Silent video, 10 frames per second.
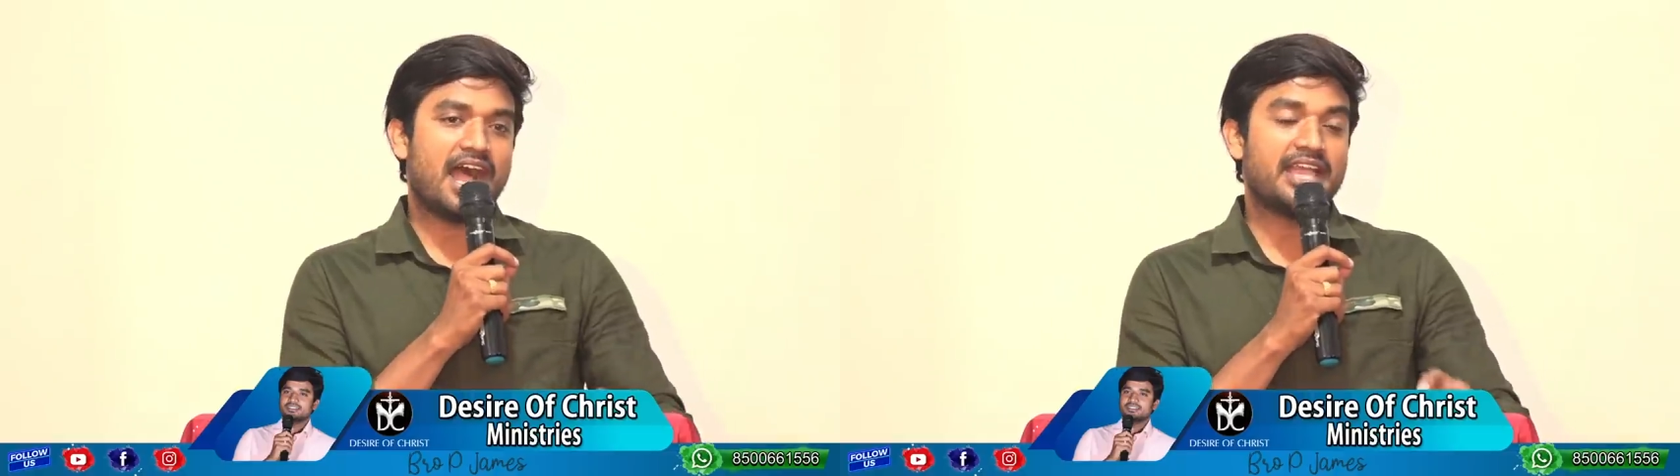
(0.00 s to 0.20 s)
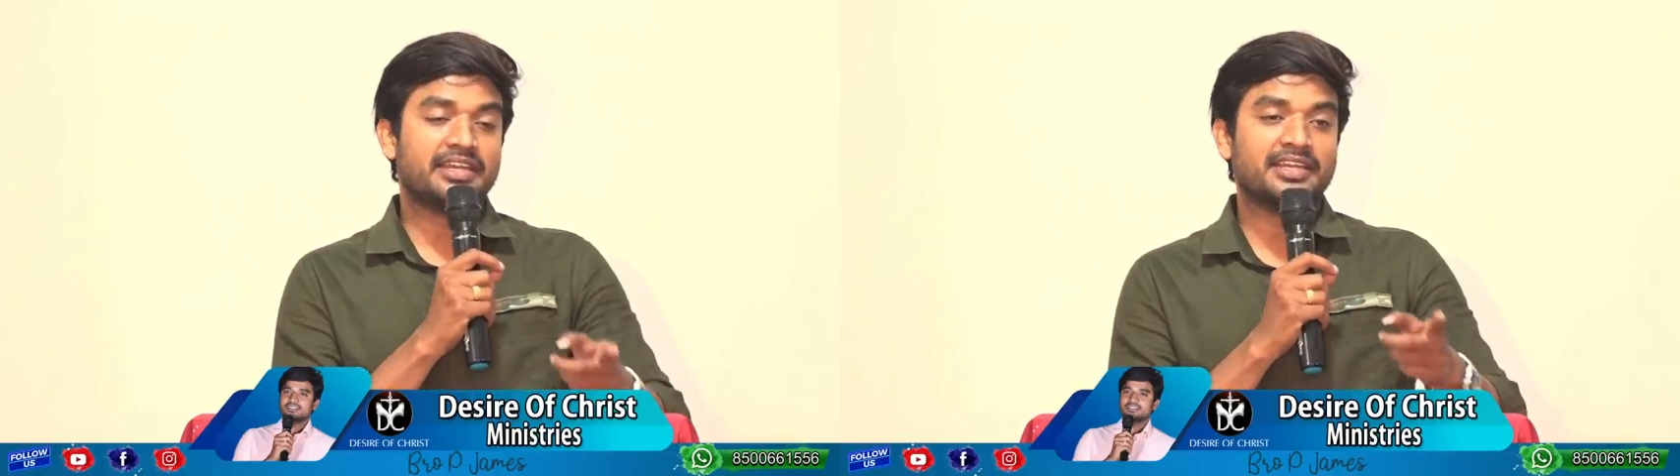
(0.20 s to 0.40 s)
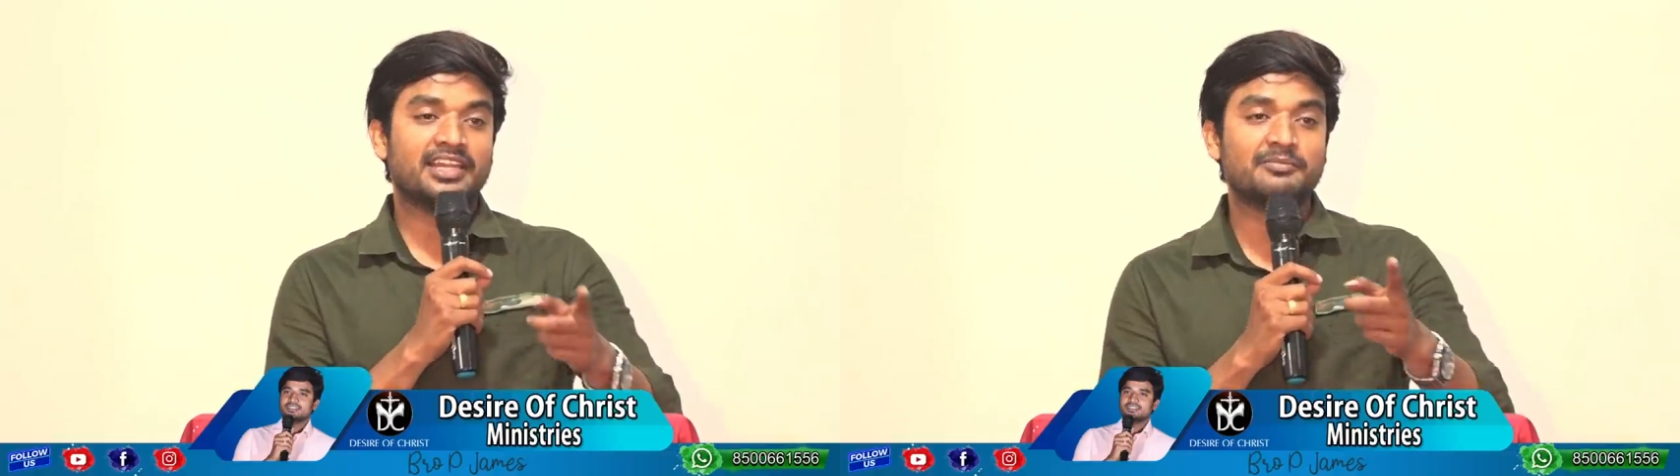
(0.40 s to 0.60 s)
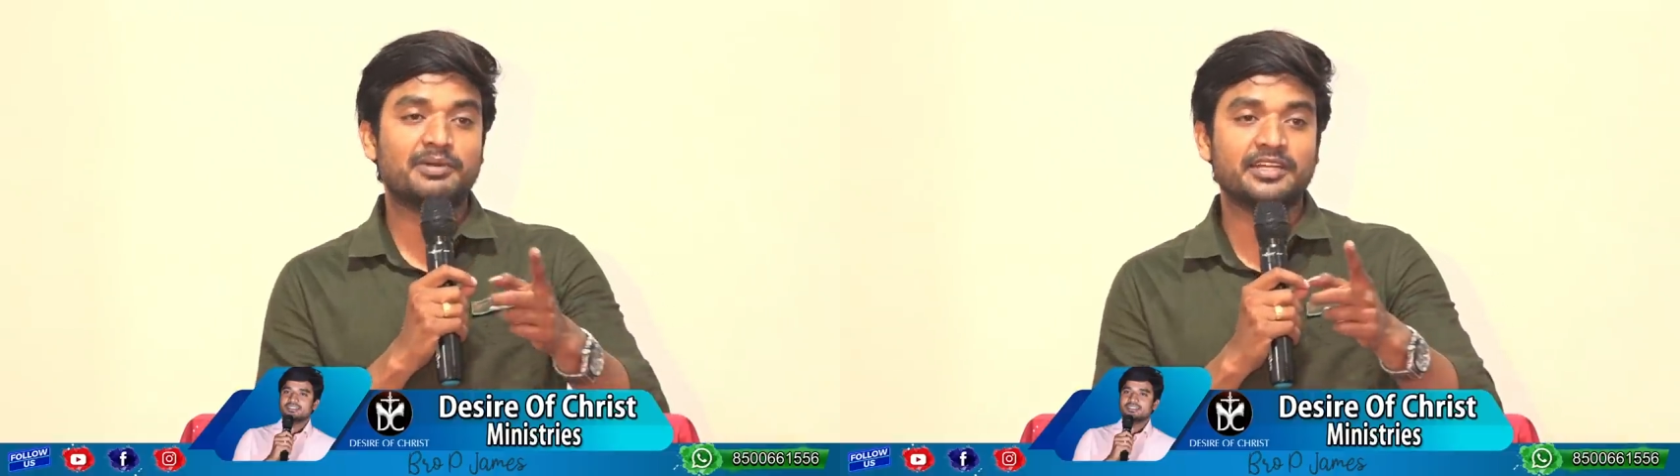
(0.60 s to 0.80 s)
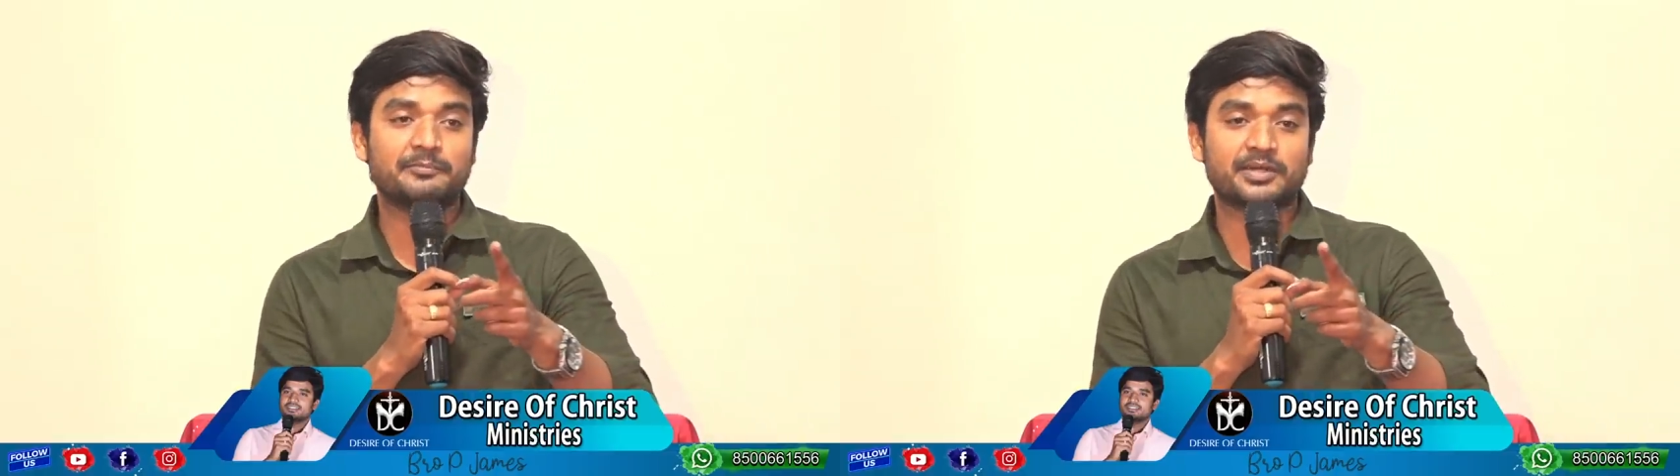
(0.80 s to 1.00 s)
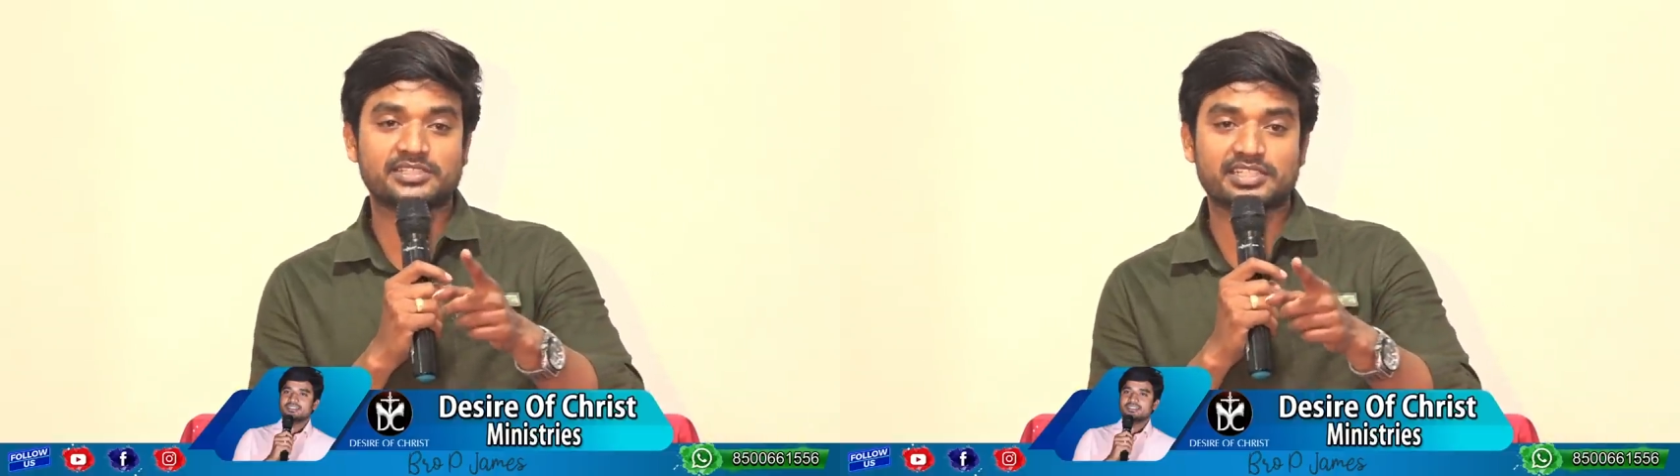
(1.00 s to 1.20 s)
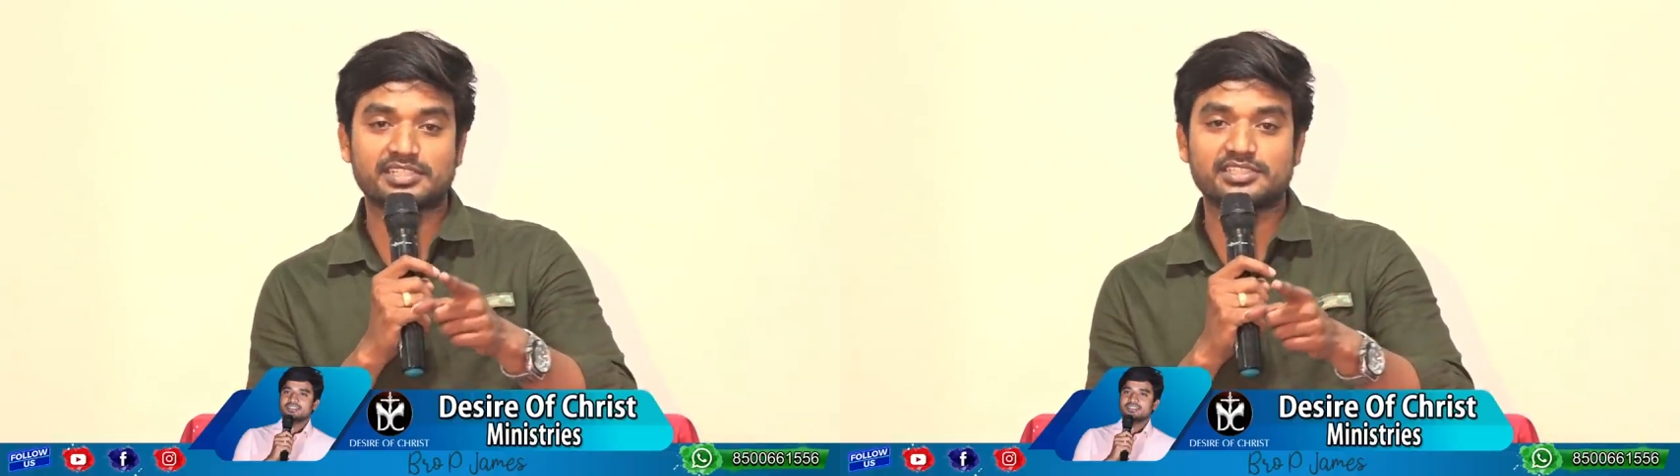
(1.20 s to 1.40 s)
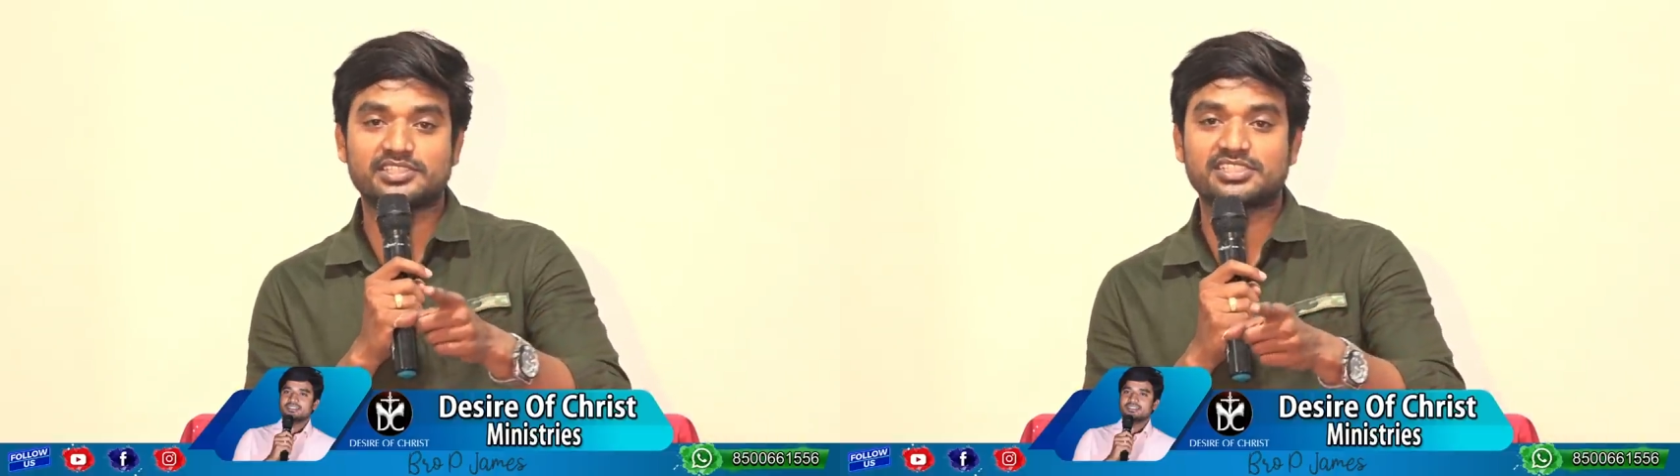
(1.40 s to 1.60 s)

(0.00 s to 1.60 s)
ఆయన నిలబడి ప్రసంగం